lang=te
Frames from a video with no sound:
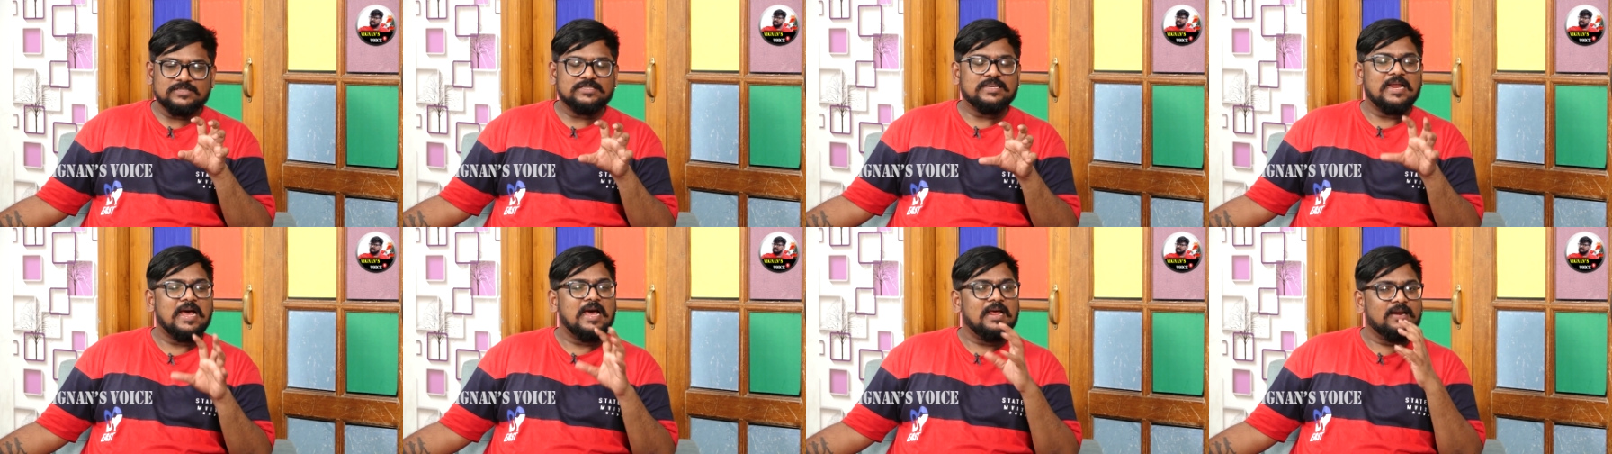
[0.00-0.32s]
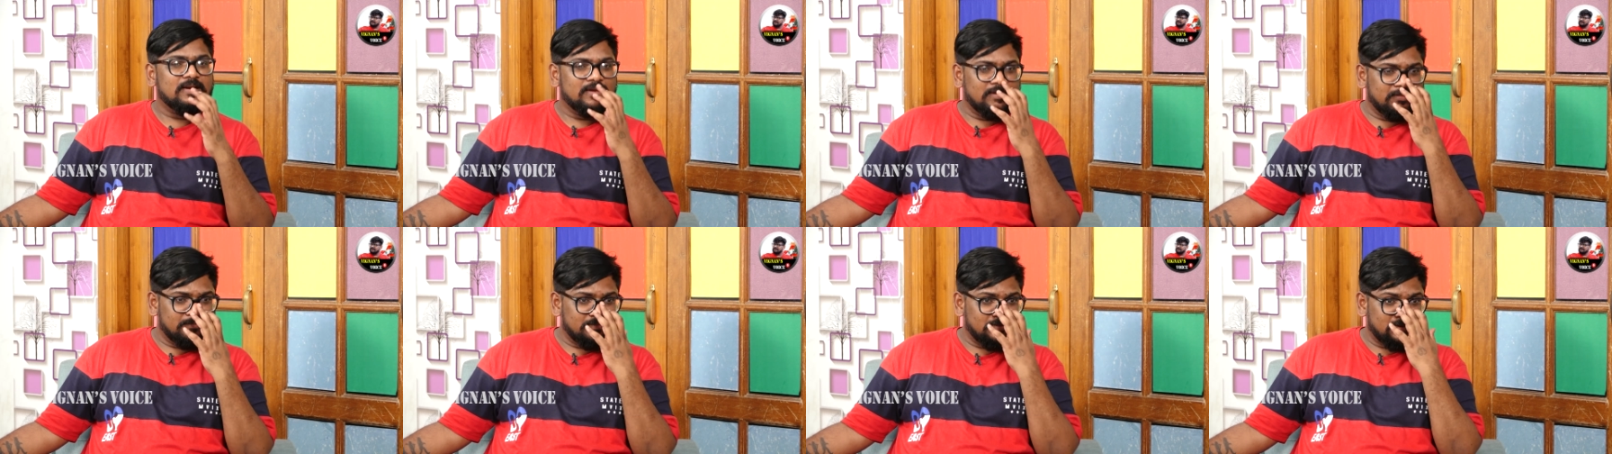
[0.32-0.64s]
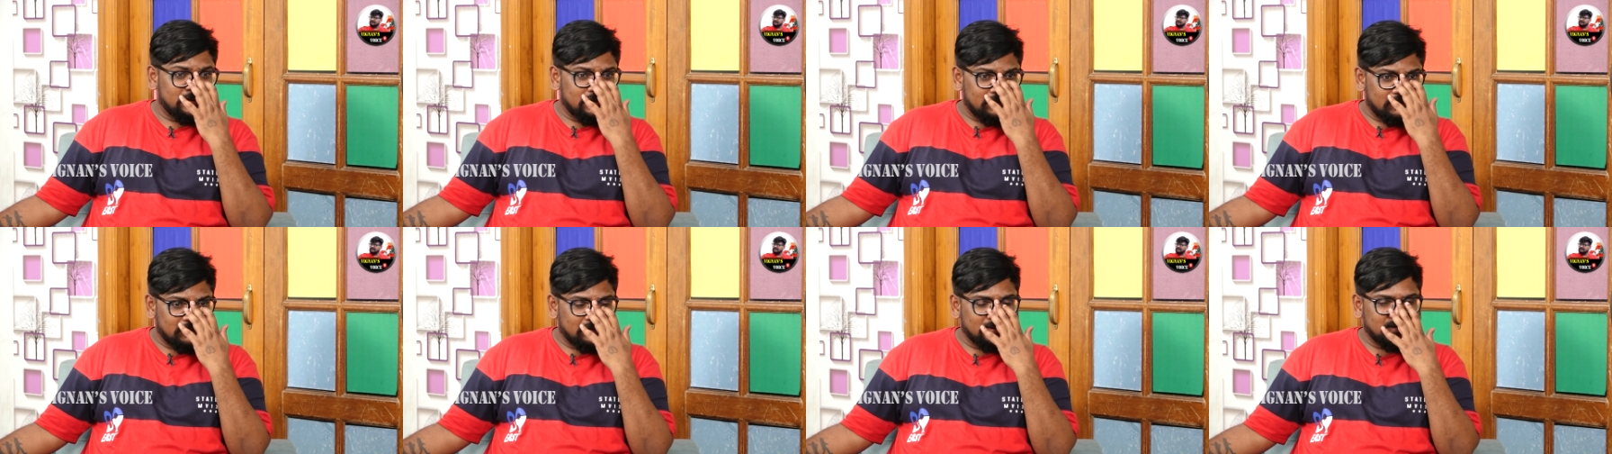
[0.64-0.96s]
స్టార్
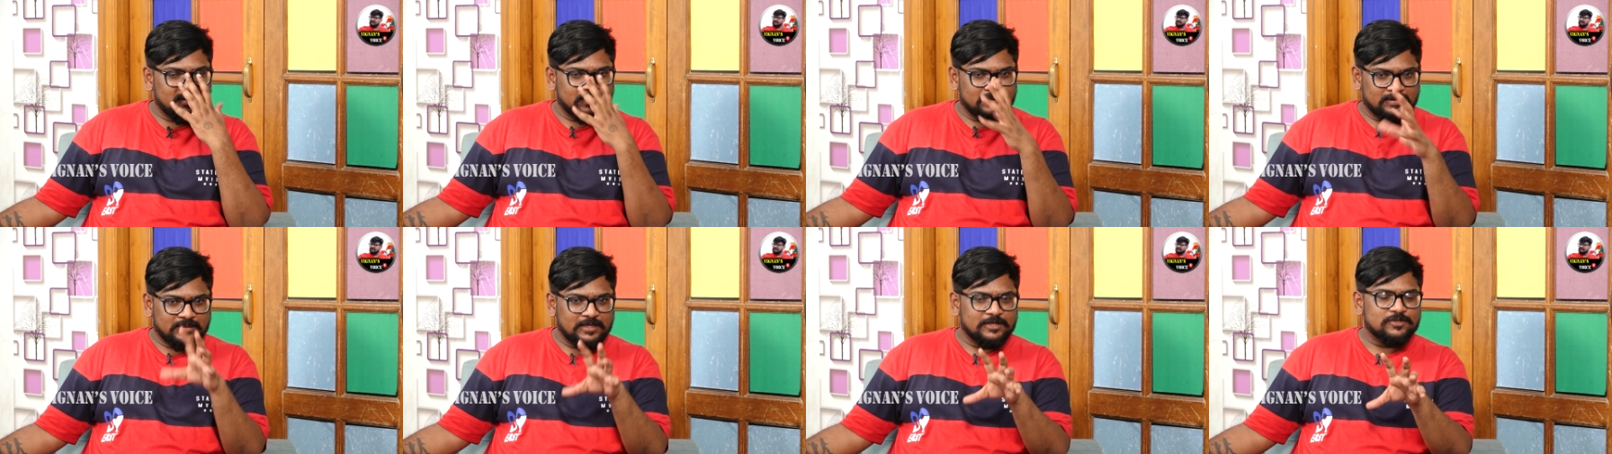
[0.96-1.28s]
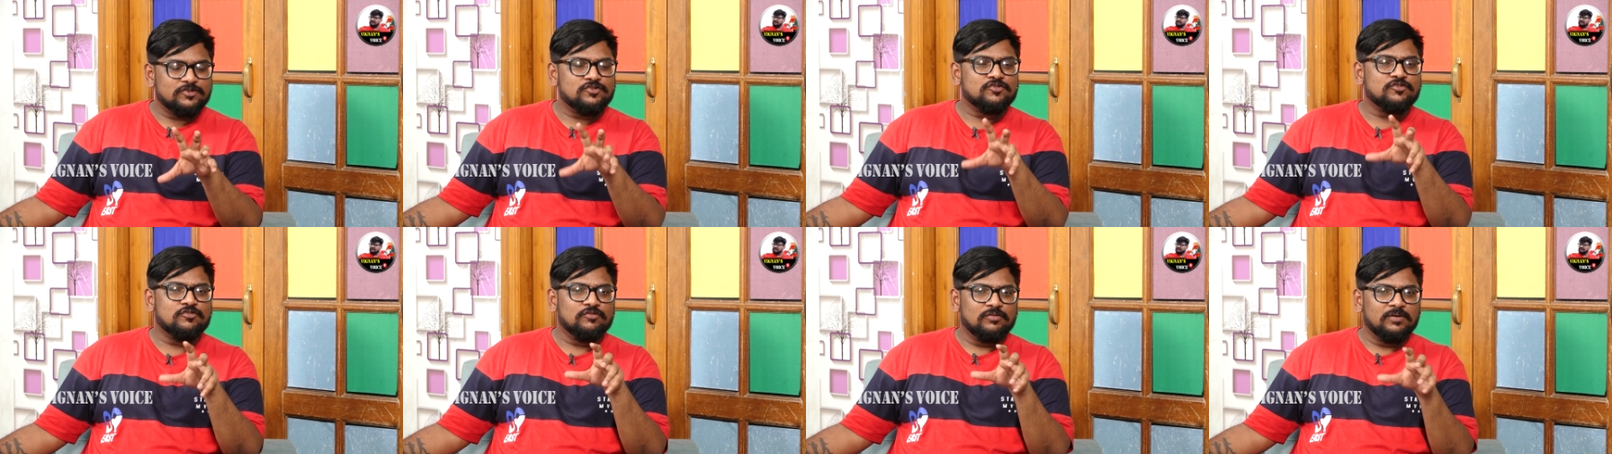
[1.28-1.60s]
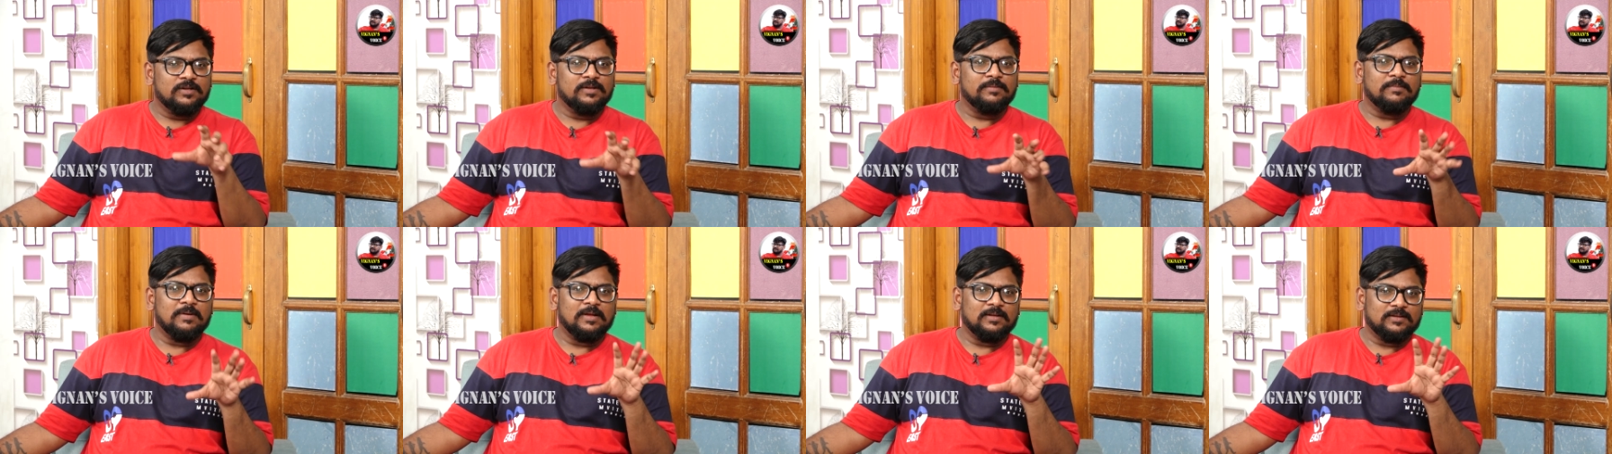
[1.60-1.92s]

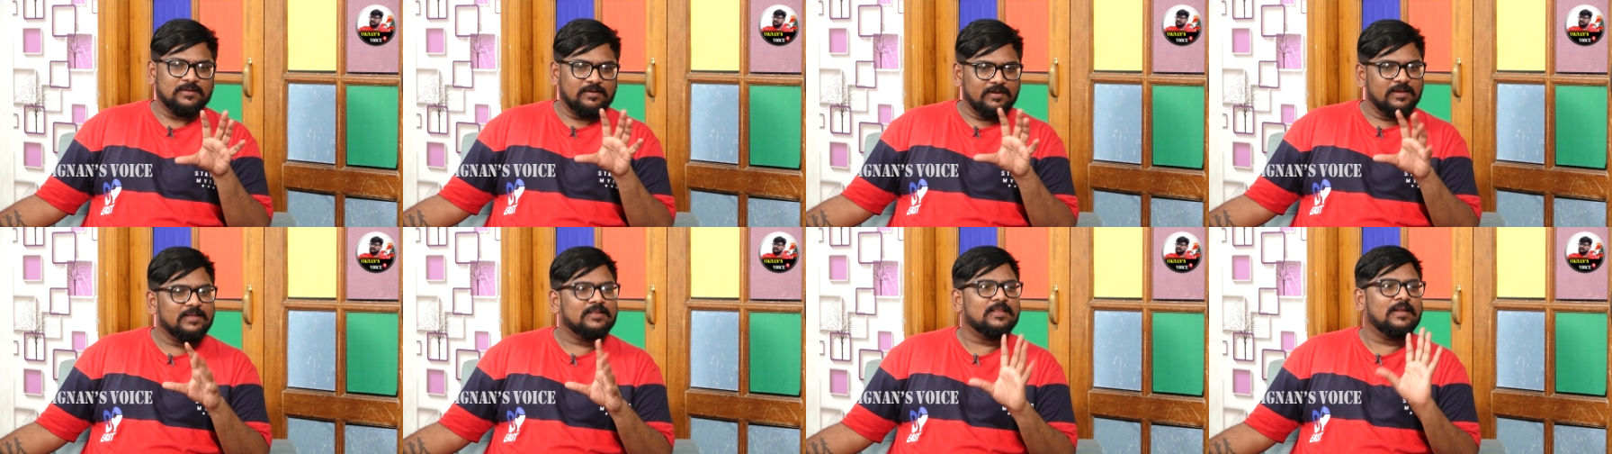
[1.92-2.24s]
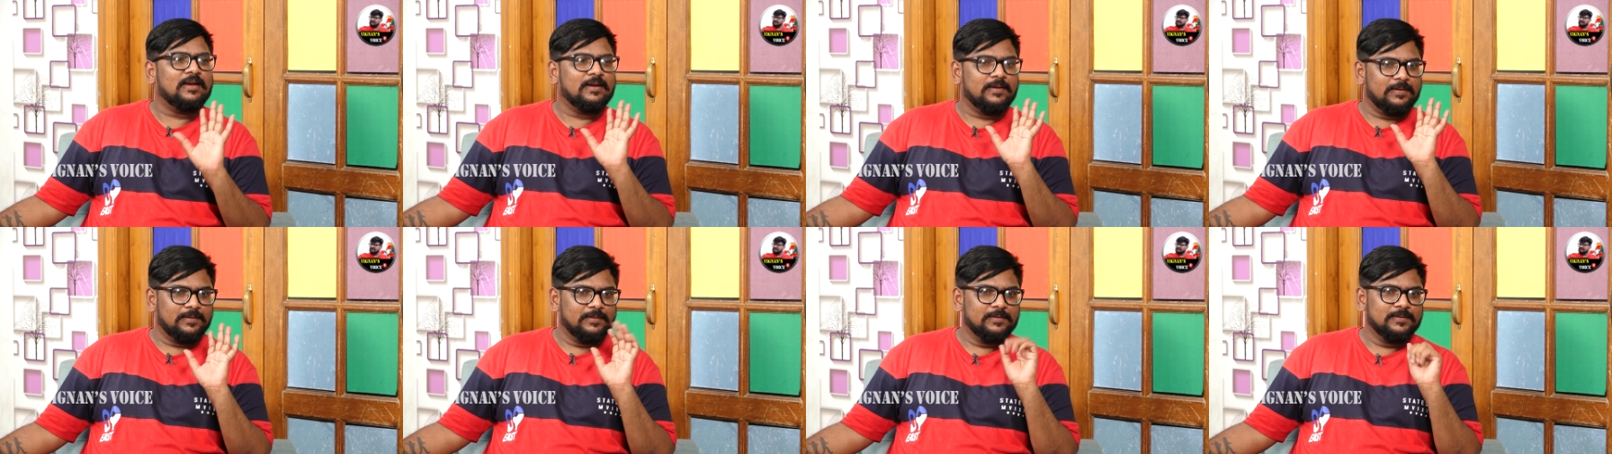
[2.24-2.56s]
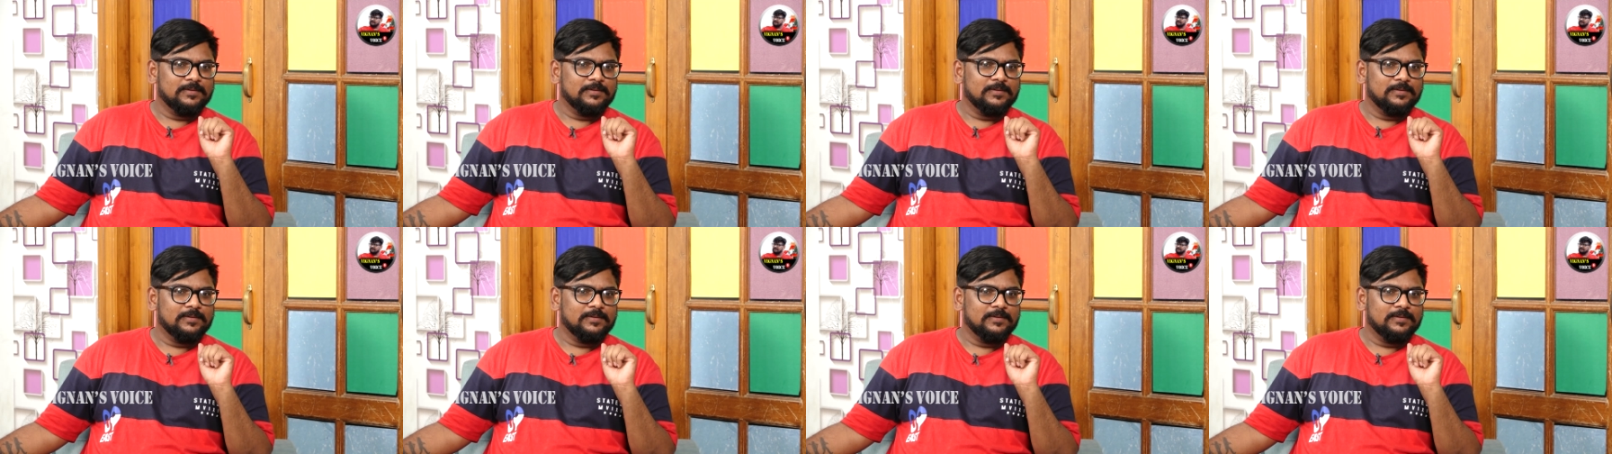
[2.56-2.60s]
తెచ్చుకుంది మాత్రం ఇతనే